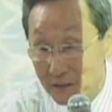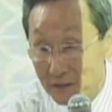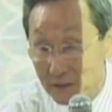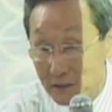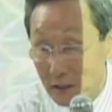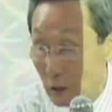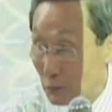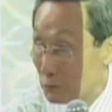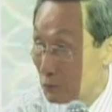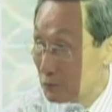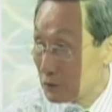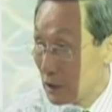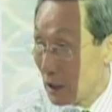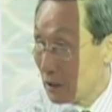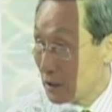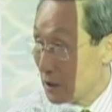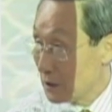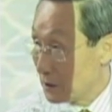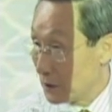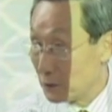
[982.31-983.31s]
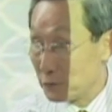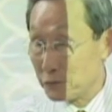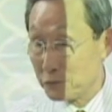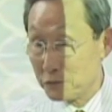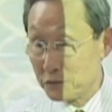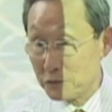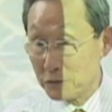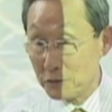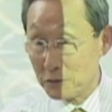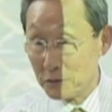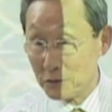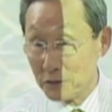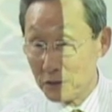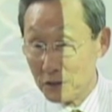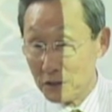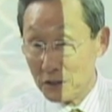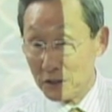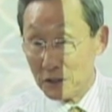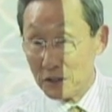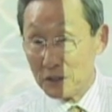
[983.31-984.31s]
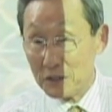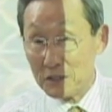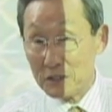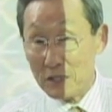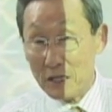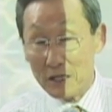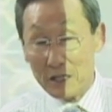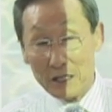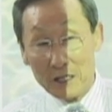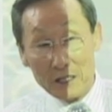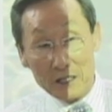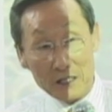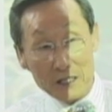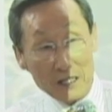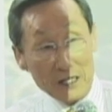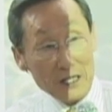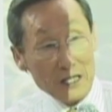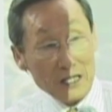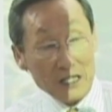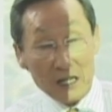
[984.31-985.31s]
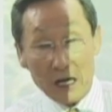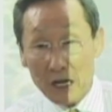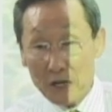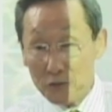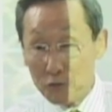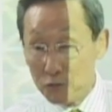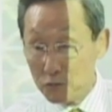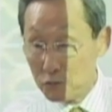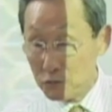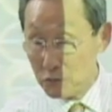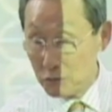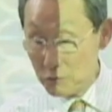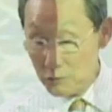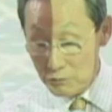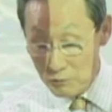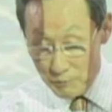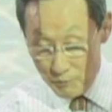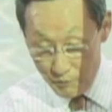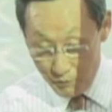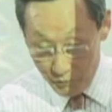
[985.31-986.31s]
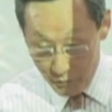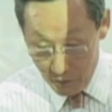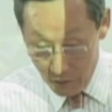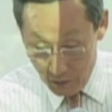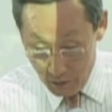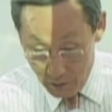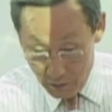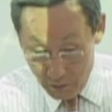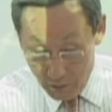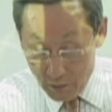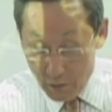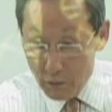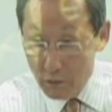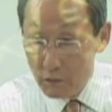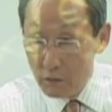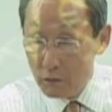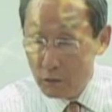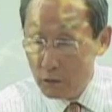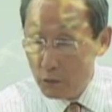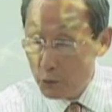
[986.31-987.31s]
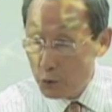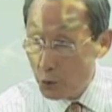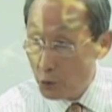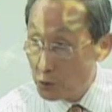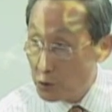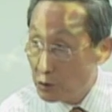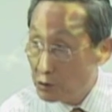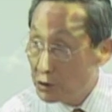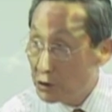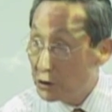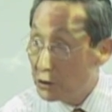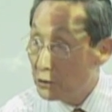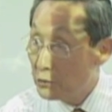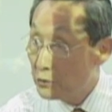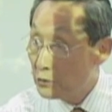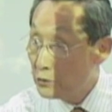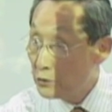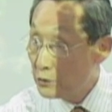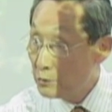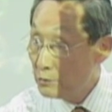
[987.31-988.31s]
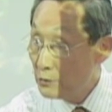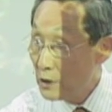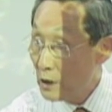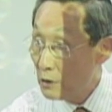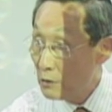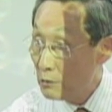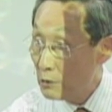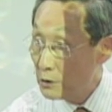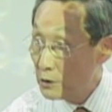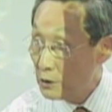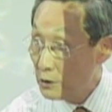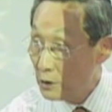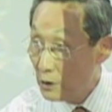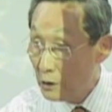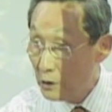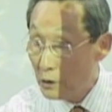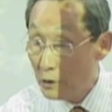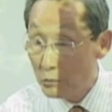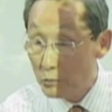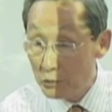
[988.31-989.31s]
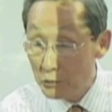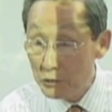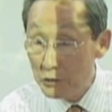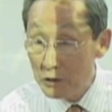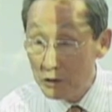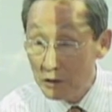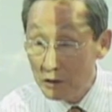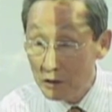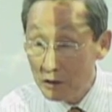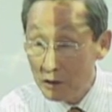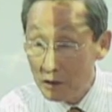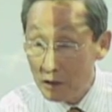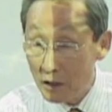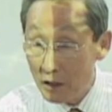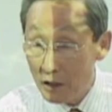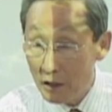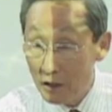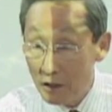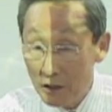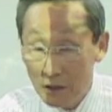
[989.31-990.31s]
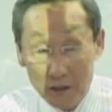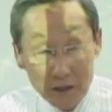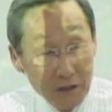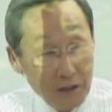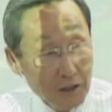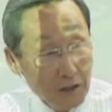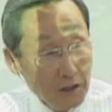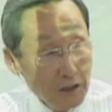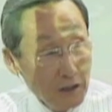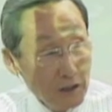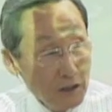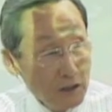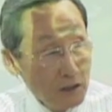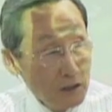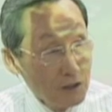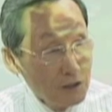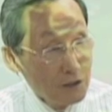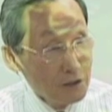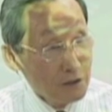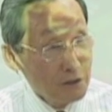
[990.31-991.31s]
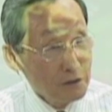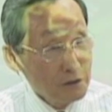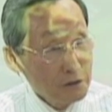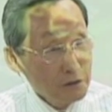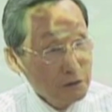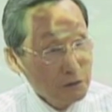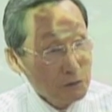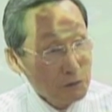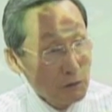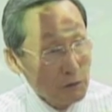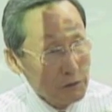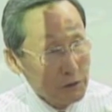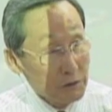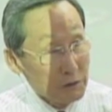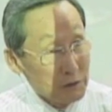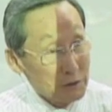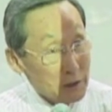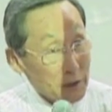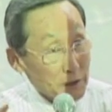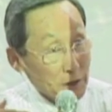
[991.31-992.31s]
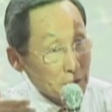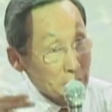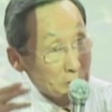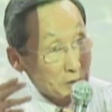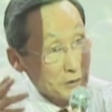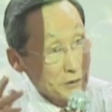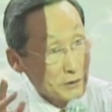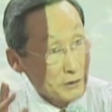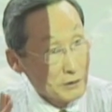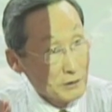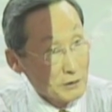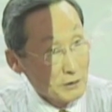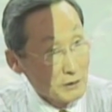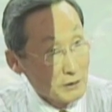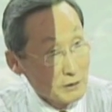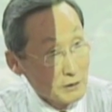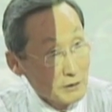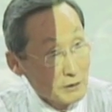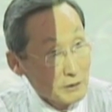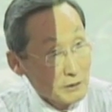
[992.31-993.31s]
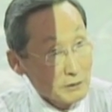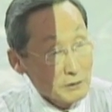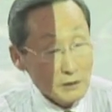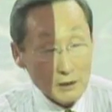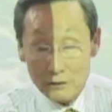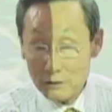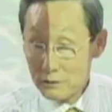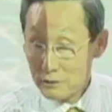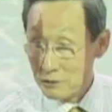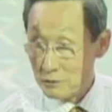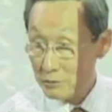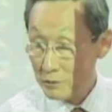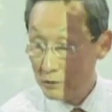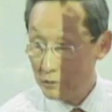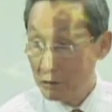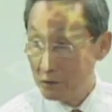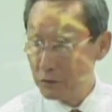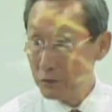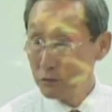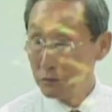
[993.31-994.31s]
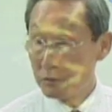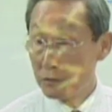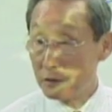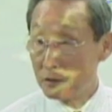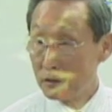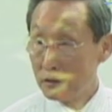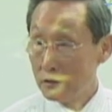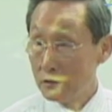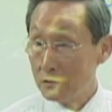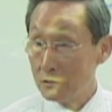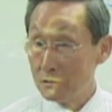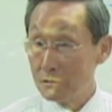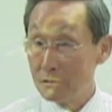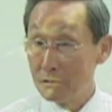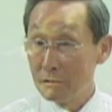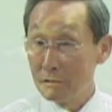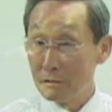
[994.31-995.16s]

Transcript: 싹둑 잘라낼 수 있어요. 잘라내 가지고 그걸 교정시킬 수 있습니다. 왜? 디엔에이란 물질이니까. 그래서 도로 어떻게 해요? 딱 집어넣어주면은